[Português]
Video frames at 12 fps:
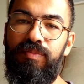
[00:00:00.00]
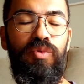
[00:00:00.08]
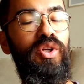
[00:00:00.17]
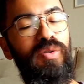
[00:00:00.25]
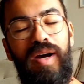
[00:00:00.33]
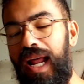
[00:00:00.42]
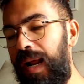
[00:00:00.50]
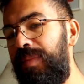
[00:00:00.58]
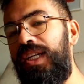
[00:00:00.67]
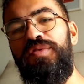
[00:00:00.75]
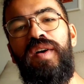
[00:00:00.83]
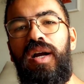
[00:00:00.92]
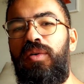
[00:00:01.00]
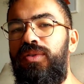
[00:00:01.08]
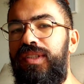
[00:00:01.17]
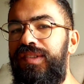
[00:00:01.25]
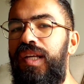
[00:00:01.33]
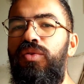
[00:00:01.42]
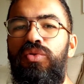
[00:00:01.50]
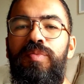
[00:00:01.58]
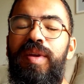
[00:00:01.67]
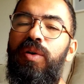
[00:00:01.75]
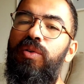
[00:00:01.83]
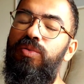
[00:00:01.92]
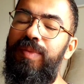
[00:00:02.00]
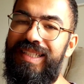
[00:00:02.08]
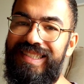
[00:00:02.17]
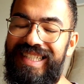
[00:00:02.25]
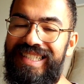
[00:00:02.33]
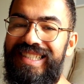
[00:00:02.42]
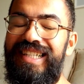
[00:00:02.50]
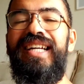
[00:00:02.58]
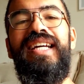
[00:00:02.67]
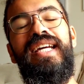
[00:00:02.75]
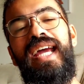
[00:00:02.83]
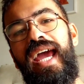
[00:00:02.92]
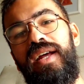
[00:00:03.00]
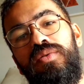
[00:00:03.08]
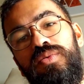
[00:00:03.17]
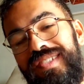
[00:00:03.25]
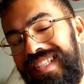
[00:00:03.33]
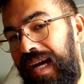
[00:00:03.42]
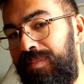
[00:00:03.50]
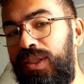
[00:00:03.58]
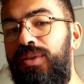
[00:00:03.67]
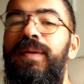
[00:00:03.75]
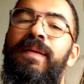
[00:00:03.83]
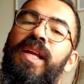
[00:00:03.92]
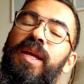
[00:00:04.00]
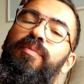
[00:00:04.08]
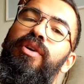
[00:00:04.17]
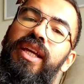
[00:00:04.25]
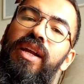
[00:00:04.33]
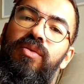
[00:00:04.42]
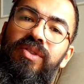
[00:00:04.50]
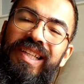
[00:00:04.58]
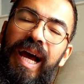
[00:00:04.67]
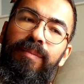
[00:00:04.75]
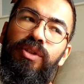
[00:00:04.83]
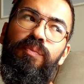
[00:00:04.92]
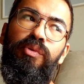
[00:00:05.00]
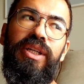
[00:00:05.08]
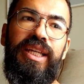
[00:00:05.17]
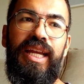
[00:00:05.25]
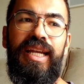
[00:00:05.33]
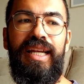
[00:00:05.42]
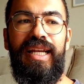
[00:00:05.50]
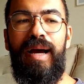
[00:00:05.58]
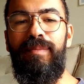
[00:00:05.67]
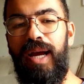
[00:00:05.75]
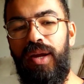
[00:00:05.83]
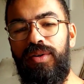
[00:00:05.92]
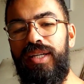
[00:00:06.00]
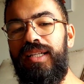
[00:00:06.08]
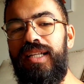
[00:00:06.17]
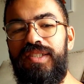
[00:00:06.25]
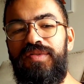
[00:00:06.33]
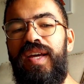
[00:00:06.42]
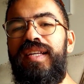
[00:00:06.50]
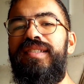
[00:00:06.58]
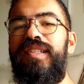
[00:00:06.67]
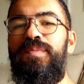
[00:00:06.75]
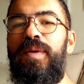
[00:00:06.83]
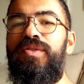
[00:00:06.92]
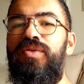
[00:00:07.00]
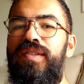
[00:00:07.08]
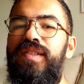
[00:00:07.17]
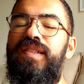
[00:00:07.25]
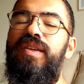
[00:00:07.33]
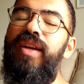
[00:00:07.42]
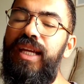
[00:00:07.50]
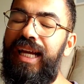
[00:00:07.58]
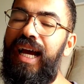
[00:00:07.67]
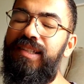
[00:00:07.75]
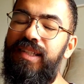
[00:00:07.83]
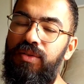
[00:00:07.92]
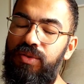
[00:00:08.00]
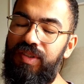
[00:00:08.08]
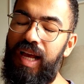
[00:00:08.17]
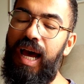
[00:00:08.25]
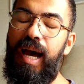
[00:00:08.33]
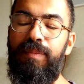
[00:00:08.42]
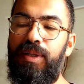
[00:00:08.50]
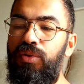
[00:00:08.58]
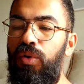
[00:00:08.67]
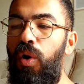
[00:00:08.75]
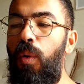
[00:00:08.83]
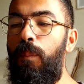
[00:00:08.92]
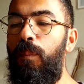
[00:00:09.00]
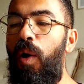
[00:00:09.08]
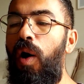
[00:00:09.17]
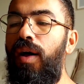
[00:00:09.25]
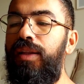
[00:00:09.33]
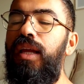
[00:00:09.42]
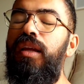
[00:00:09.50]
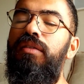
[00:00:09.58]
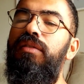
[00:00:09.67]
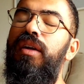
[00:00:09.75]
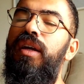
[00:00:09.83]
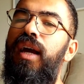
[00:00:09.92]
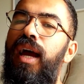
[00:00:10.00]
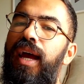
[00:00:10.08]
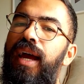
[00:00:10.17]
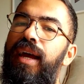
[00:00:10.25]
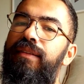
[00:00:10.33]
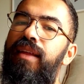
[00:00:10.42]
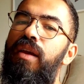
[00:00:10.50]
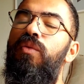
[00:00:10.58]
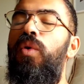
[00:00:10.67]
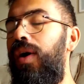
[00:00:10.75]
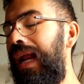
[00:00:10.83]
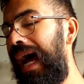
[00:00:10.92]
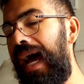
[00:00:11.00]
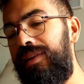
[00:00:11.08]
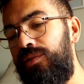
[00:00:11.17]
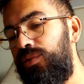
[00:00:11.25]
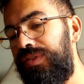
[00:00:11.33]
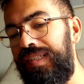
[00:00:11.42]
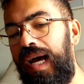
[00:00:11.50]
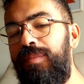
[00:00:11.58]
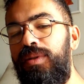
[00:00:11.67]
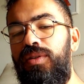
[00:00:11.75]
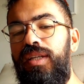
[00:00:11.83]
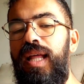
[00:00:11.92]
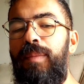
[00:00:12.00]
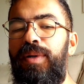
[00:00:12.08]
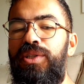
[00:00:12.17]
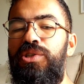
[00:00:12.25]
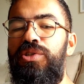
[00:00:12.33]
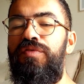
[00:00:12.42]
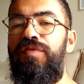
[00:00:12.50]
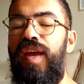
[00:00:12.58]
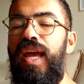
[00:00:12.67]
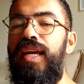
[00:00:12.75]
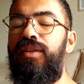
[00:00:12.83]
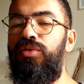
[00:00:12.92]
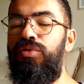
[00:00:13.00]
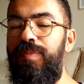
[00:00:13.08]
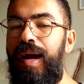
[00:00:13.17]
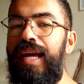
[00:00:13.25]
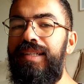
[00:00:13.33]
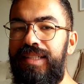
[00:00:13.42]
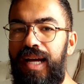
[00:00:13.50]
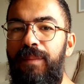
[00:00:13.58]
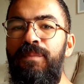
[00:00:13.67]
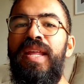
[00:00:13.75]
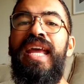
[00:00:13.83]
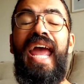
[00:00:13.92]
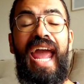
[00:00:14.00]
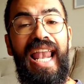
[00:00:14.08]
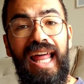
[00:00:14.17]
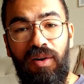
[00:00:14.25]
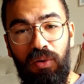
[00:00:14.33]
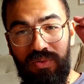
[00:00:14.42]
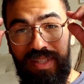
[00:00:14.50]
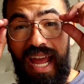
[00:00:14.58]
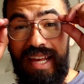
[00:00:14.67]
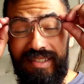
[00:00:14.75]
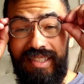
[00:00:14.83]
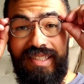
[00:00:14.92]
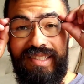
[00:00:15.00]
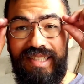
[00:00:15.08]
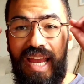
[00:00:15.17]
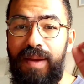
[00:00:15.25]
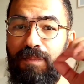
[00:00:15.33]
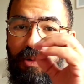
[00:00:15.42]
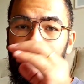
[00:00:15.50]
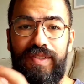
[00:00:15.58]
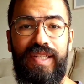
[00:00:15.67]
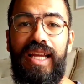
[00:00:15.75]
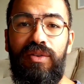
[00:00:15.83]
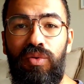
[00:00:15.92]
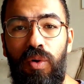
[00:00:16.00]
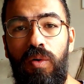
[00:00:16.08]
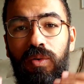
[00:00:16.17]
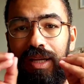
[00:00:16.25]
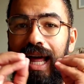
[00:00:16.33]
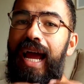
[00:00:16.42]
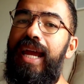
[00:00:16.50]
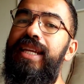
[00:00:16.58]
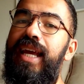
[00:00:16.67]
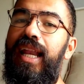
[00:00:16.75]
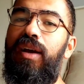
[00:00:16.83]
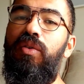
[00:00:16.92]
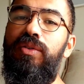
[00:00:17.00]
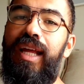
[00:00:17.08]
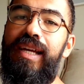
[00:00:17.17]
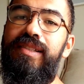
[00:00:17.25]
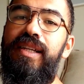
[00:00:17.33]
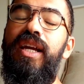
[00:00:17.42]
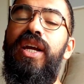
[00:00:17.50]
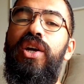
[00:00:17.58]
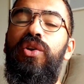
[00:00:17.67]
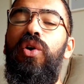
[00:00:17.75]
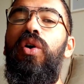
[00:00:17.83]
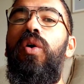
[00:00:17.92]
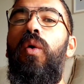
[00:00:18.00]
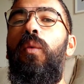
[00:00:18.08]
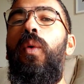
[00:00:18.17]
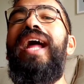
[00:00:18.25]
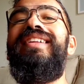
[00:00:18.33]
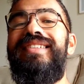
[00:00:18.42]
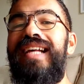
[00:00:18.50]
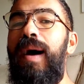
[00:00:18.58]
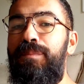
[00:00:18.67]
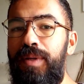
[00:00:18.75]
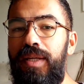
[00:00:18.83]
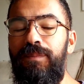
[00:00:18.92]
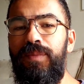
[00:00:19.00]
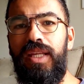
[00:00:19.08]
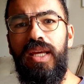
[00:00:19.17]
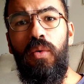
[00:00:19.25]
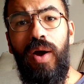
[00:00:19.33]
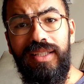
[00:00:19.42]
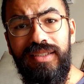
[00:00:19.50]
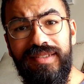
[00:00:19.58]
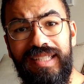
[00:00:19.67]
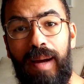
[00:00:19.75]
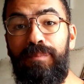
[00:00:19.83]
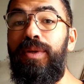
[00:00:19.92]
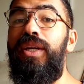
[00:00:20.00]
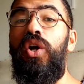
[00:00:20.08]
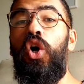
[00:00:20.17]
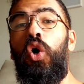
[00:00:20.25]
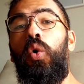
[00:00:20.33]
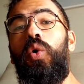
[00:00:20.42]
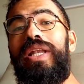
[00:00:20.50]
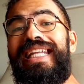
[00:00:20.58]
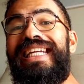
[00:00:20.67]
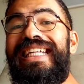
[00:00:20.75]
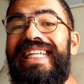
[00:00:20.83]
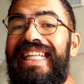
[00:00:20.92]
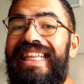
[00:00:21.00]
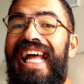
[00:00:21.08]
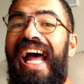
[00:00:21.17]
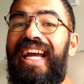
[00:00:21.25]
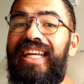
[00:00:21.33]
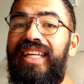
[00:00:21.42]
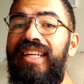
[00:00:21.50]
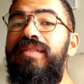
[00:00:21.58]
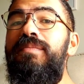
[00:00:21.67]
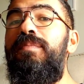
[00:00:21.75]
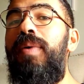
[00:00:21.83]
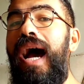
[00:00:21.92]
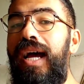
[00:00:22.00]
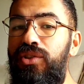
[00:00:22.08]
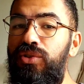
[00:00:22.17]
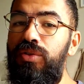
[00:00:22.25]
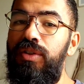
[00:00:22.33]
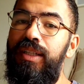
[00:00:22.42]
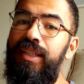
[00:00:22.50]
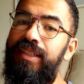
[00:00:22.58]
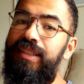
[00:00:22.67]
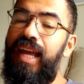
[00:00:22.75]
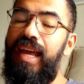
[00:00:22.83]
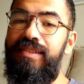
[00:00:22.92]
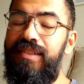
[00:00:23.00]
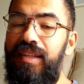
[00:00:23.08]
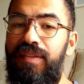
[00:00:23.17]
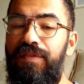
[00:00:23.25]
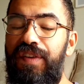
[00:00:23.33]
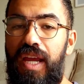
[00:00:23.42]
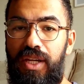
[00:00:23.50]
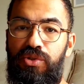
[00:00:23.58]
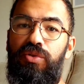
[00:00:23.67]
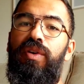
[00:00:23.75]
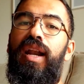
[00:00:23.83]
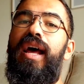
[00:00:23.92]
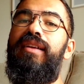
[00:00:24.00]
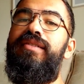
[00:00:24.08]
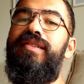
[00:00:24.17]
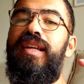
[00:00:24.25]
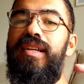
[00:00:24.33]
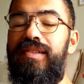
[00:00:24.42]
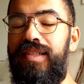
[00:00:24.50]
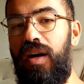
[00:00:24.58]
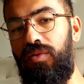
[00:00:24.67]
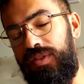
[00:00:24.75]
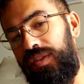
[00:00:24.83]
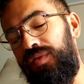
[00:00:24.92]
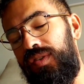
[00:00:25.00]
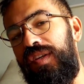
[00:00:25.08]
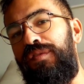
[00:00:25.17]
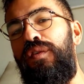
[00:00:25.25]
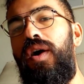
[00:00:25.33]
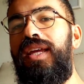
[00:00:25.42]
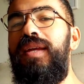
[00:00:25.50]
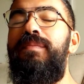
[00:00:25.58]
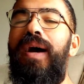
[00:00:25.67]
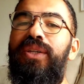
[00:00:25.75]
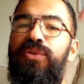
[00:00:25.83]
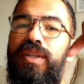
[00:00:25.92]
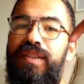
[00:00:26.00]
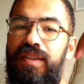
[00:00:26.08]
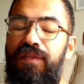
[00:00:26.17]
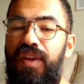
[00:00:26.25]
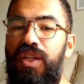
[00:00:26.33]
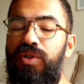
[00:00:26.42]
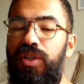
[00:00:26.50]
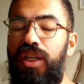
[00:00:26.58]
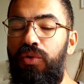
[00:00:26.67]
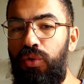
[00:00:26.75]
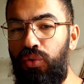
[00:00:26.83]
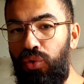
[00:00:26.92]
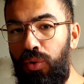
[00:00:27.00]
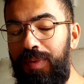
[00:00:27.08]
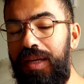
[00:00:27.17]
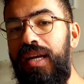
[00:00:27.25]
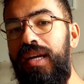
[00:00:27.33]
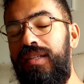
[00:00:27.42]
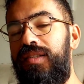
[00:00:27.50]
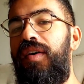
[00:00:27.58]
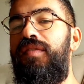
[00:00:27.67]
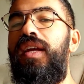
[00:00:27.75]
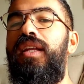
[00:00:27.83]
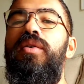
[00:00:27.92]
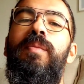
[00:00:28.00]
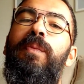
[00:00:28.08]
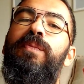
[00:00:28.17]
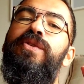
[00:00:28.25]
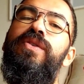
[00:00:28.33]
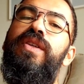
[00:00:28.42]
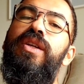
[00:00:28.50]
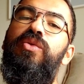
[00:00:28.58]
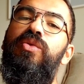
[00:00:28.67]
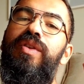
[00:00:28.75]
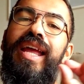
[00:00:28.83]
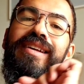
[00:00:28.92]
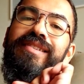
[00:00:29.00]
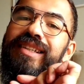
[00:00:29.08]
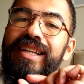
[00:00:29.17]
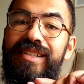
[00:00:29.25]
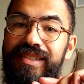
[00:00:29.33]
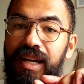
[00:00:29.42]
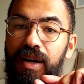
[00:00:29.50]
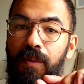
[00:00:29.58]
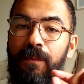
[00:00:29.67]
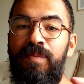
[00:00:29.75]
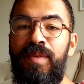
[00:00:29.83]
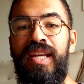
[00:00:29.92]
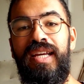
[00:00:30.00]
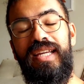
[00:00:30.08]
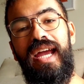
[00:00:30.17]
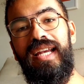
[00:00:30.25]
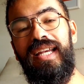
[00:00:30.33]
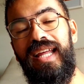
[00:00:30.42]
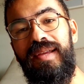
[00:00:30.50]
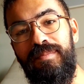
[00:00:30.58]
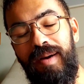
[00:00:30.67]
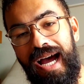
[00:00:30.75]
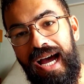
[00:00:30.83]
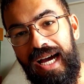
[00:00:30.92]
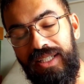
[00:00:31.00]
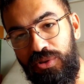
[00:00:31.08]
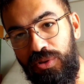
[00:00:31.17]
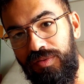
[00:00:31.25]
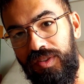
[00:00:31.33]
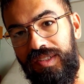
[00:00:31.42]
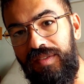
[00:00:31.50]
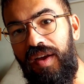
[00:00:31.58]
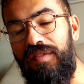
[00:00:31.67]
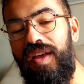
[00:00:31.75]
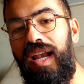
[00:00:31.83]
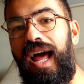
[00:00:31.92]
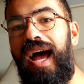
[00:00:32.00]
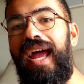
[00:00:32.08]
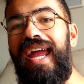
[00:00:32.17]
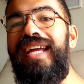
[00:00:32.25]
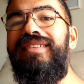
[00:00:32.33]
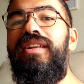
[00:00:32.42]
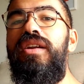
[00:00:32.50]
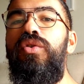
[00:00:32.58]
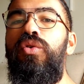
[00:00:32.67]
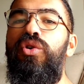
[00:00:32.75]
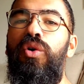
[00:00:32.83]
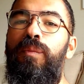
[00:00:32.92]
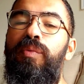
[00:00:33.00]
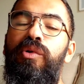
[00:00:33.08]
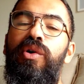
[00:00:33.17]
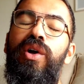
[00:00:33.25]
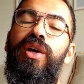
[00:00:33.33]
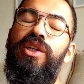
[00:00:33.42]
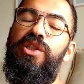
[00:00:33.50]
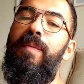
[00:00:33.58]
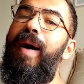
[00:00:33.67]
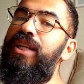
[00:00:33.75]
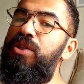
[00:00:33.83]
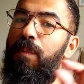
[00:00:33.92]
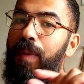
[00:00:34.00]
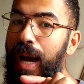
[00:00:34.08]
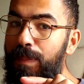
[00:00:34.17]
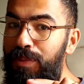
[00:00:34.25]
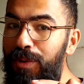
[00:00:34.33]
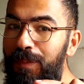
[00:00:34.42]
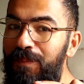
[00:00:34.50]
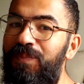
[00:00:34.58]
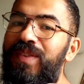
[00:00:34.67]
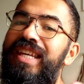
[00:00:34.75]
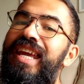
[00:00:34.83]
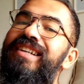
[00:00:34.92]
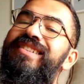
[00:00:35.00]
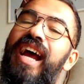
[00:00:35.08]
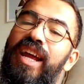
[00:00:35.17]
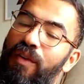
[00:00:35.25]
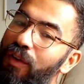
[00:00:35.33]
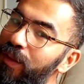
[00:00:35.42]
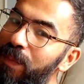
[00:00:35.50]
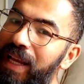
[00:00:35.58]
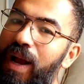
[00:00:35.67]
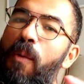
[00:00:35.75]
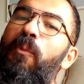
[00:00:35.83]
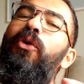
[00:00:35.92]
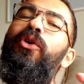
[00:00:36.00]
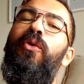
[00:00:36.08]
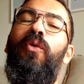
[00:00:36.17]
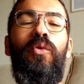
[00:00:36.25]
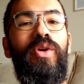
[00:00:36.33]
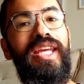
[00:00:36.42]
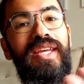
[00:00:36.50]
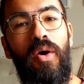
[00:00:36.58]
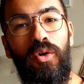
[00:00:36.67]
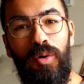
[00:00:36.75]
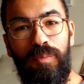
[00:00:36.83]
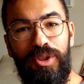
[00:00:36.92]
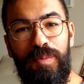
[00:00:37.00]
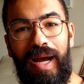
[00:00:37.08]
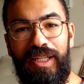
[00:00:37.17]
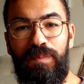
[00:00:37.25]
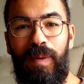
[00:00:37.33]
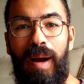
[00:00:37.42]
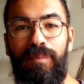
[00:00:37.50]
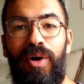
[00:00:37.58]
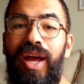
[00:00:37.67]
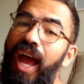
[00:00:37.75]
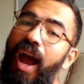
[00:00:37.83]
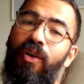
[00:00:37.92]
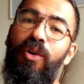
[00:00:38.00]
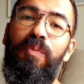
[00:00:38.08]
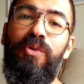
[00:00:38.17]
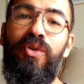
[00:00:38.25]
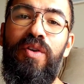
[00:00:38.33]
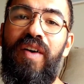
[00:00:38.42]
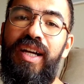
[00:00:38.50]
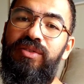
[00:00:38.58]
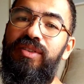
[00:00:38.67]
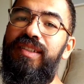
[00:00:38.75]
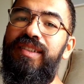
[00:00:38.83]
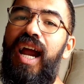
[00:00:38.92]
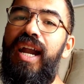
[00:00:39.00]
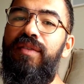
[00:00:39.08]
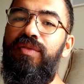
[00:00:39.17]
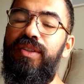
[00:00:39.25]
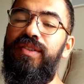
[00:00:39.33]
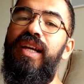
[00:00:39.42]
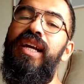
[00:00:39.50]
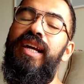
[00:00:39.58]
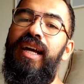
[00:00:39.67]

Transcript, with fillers: Muito raramente vai acontecer num domingo ou numa sexta. É num sábado. E por que num sábado? Porque na maioria das vezes as pessoas estão em casa no sábado ou podem. É, tem um horário no sábado que dá pra gente ver e tudo mais, tá? Ela acontece 100% online, ela acontece no WhatsApp, que WhatsApp, o link tá aqui embaixo desse vídeo na descrição. Se você for aqui embaixo nesse vídeo aqui no YouTube, você vai ver que tem uma opção escrito descrição. E aí lá embaixo você vai ver lá, entre no grupo de bate-papo. E esse aí eu vou explicar um por um. O que é o grupo de bate-papo? É o grupo do universo das carnívoras.